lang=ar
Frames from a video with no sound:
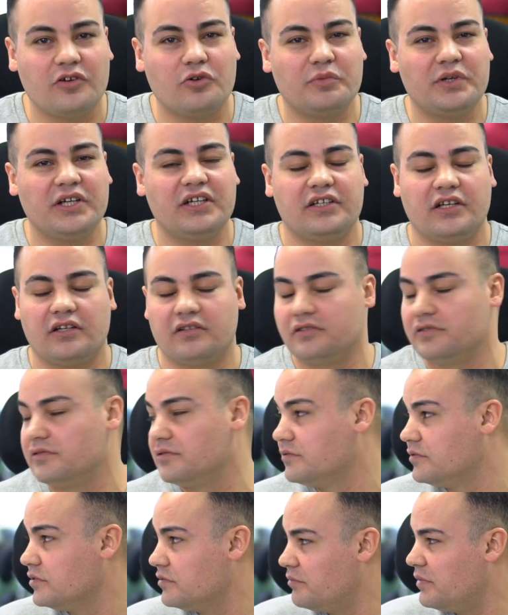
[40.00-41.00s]
اليومين يلا
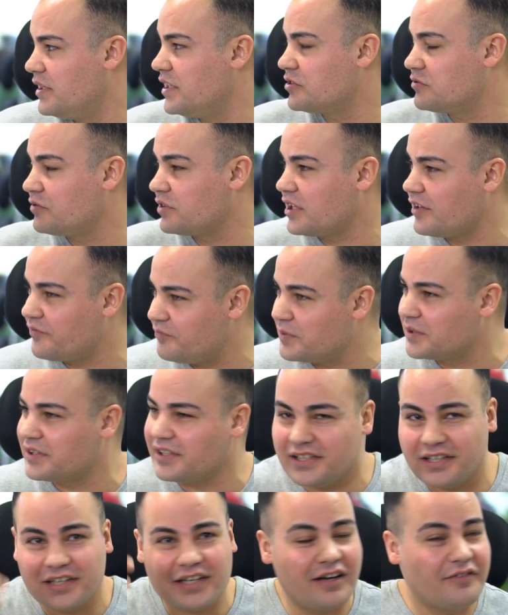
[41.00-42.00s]
بلاش جه في
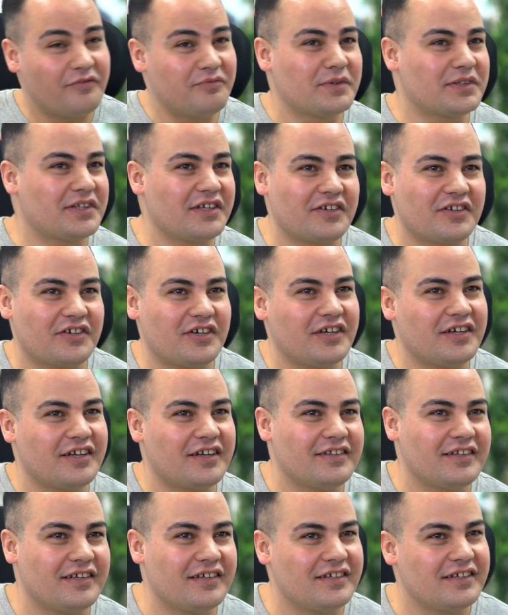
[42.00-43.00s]
مطار ايه جه في مطار القاهره
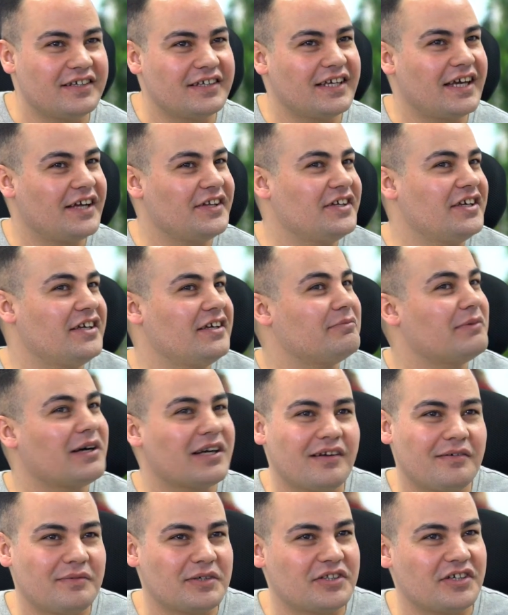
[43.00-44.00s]
ده يعني ايه ما
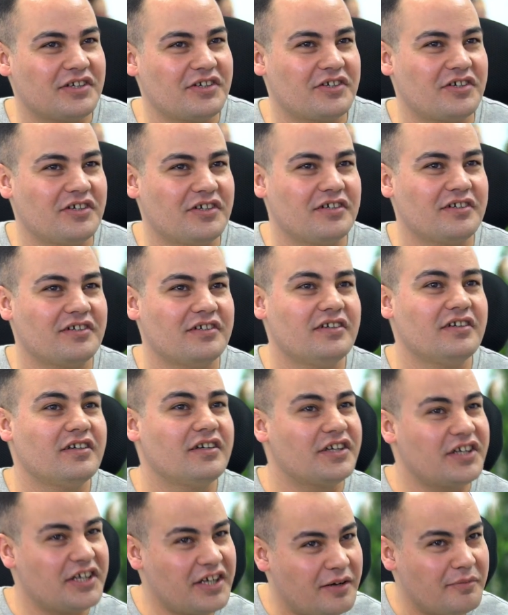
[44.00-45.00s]
جه مطار القاهره
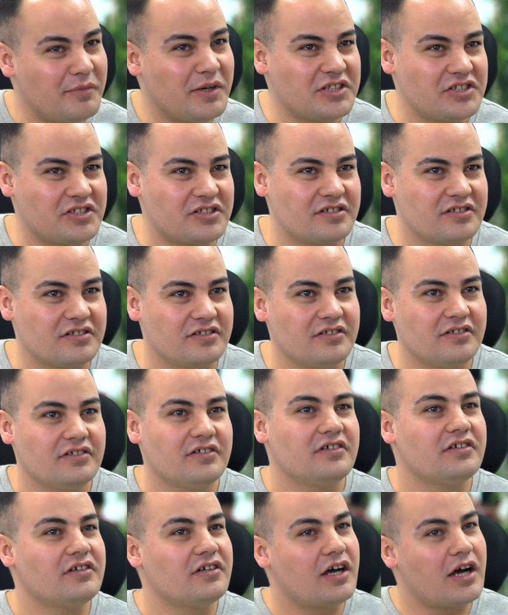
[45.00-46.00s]
رجع مصر
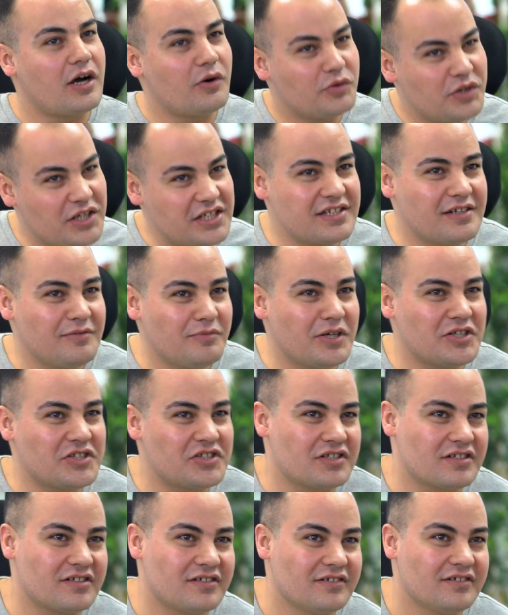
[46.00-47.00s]
او نزل
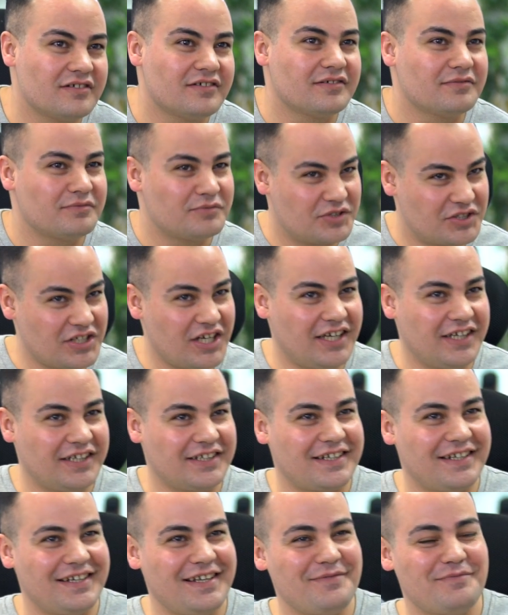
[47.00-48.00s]
مصر صح
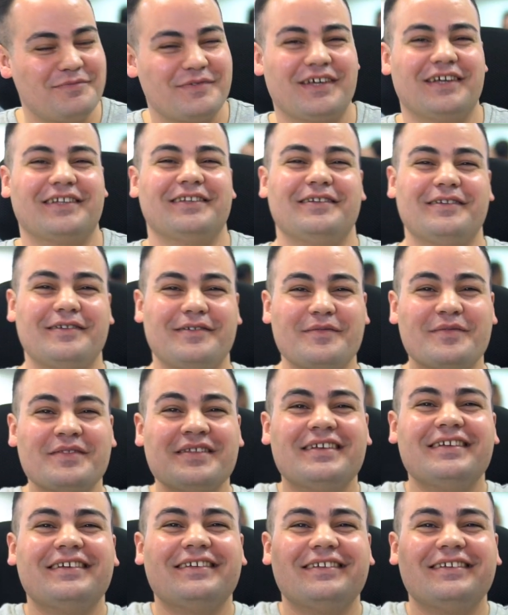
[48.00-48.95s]
الكلام يلا آه.